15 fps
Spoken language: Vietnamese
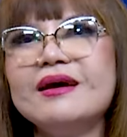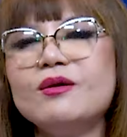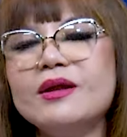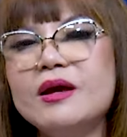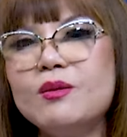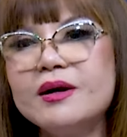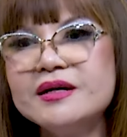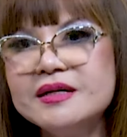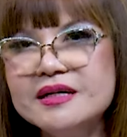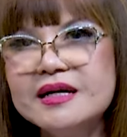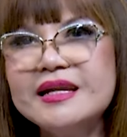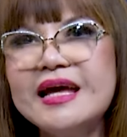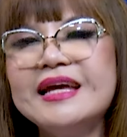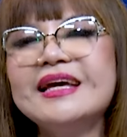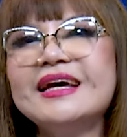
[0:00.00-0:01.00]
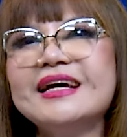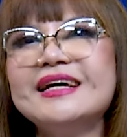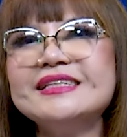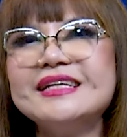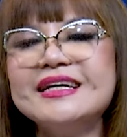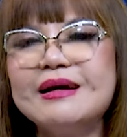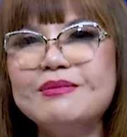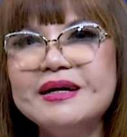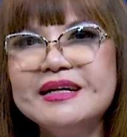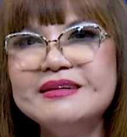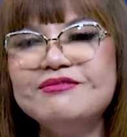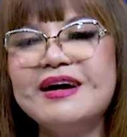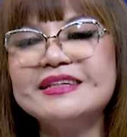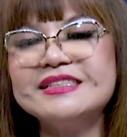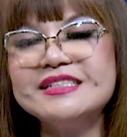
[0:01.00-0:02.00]
Quang Hưng ở đây. Xin cảm
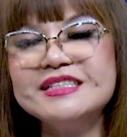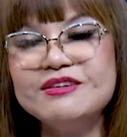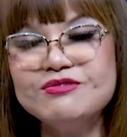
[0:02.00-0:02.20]
ơn, và chương